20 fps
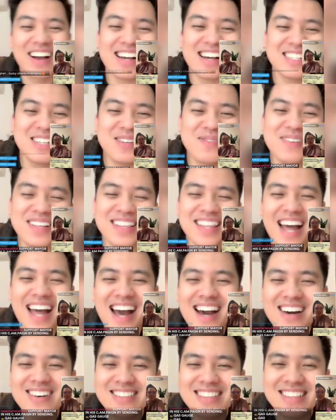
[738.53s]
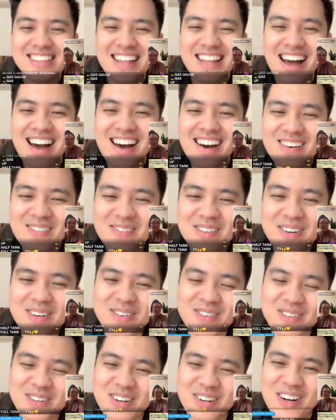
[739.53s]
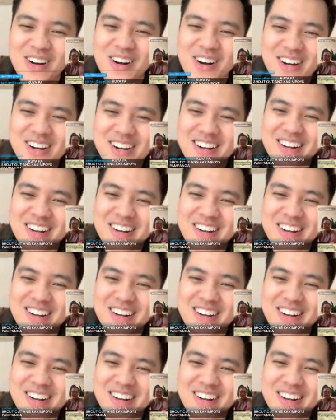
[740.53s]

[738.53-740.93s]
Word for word: matakot daw. Lagot ka na naman.